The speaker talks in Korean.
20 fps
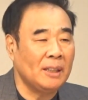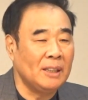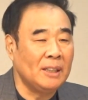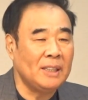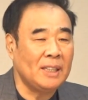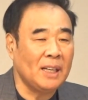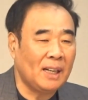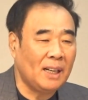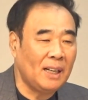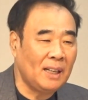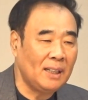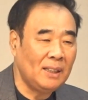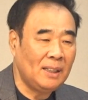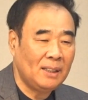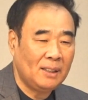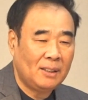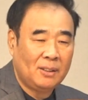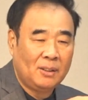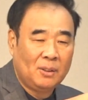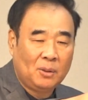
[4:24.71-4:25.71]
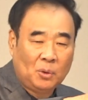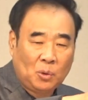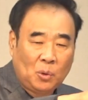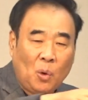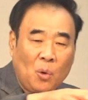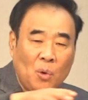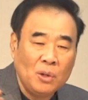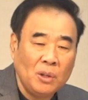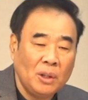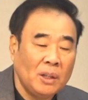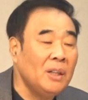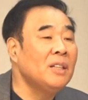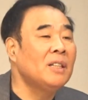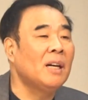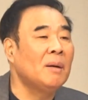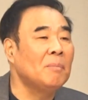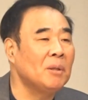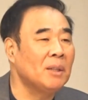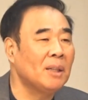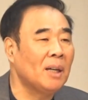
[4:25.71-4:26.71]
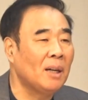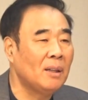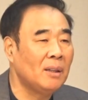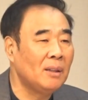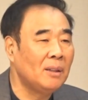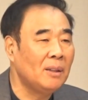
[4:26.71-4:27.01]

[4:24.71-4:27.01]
의자가 그런 통의자입니다.